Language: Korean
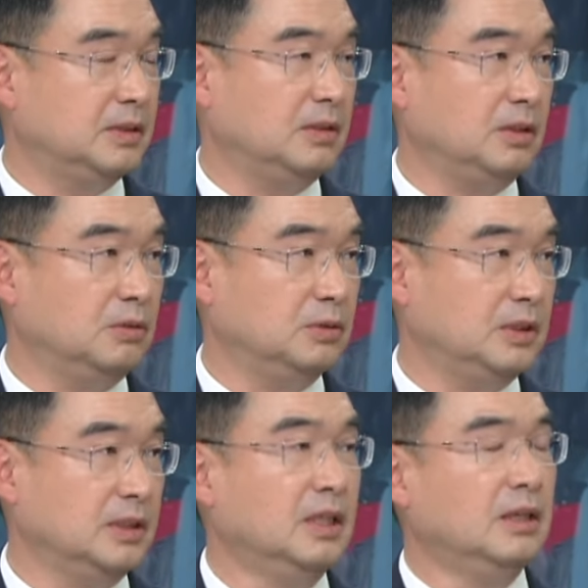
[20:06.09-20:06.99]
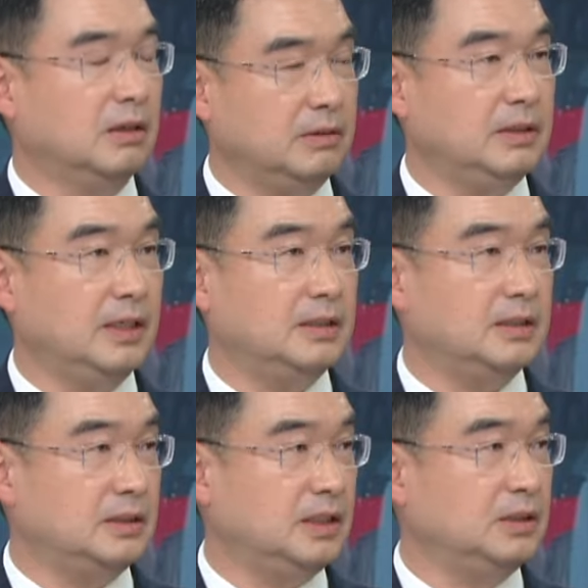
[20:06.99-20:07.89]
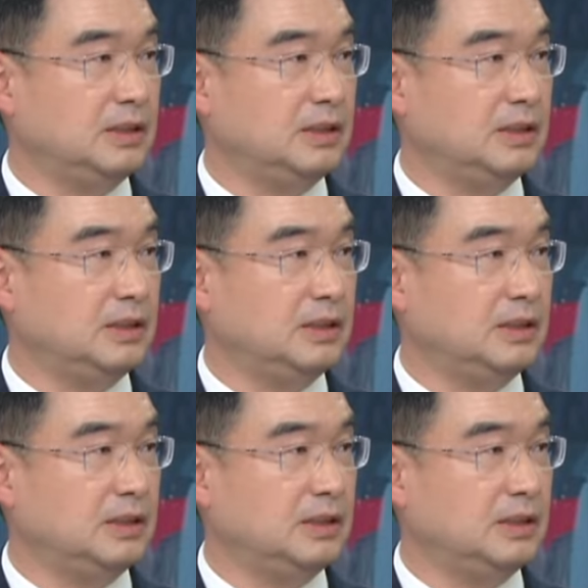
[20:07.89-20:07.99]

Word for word: 그런 경우는 어떻게든지